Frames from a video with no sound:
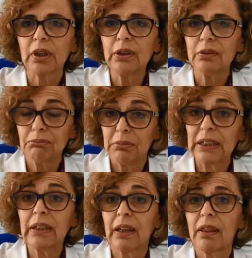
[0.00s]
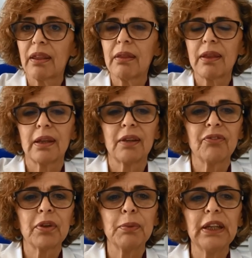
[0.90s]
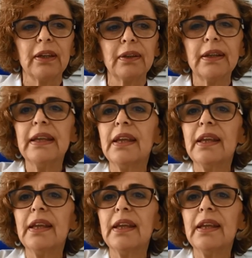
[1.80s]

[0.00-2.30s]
Rico, máster en ciencia de la enfermería,